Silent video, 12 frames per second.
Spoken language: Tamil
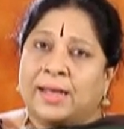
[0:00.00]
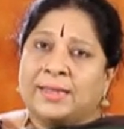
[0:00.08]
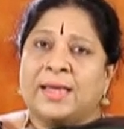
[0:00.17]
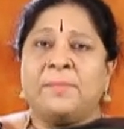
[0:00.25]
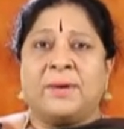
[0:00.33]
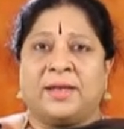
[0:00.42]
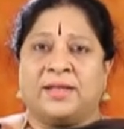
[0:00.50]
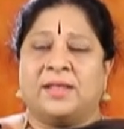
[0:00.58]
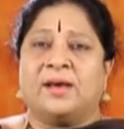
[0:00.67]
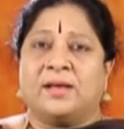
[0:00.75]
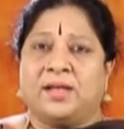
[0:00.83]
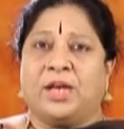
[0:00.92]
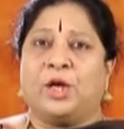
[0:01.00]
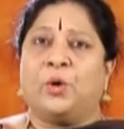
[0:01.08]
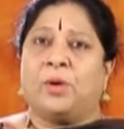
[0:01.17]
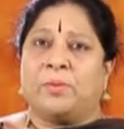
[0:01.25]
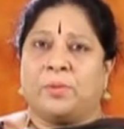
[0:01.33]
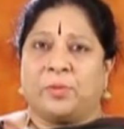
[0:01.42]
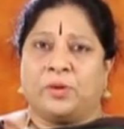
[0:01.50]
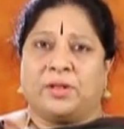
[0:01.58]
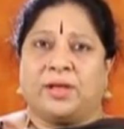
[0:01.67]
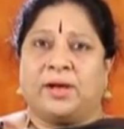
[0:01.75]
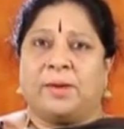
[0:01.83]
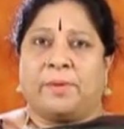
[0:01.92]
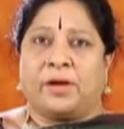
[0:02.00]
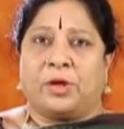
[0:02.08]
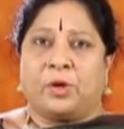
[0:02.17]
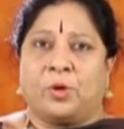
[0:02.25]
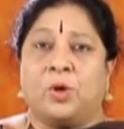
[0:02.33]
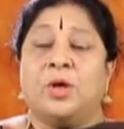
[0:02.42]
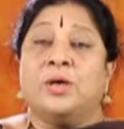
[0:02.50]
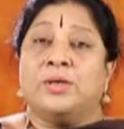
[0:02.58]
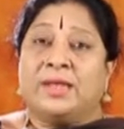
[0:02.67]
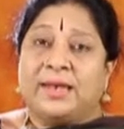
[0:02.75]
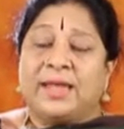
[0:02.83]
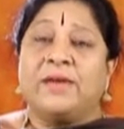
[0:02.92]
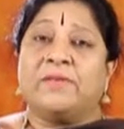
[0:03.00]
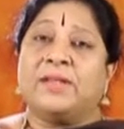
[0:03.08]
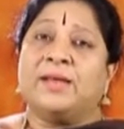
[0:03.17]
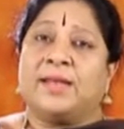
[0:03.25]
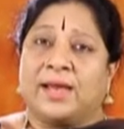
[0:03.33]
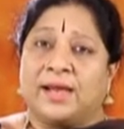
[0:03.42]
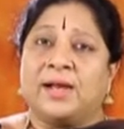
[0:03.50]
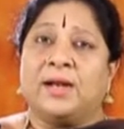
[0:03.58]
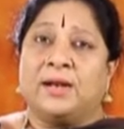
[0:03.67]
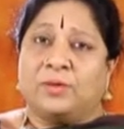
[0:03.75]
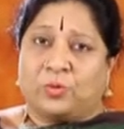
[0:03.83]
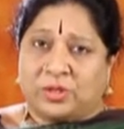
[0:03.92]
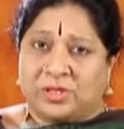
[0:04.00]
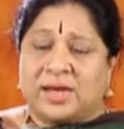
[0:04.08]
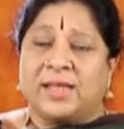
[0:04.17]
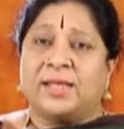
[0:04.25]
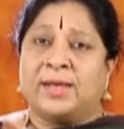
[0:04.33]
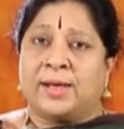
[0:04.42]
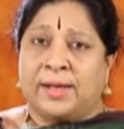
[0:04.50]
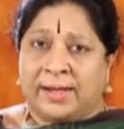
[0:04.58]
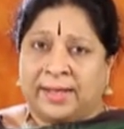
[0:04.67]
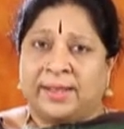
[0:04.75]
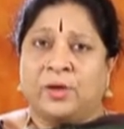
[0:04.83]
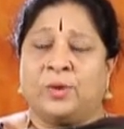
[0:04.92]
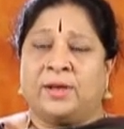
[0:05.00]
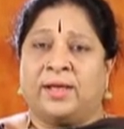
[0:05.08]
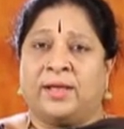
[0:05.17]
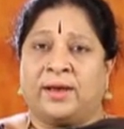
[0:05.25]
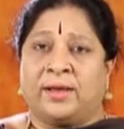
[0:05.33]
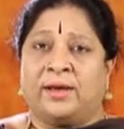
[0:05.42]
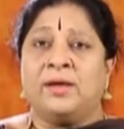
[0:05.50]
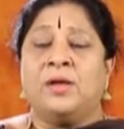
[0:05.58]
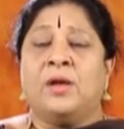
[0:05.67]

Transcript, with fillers: அதே மாதிரி தான் இன்றைக்கும் நம்ம பொருத்தங்கள் பார்க்குறோம் இன்றைக்கி வந்து கிரகங்கள் ஒரு ஜாதகம் எடுத்துக்கொண்டிங்கன்னா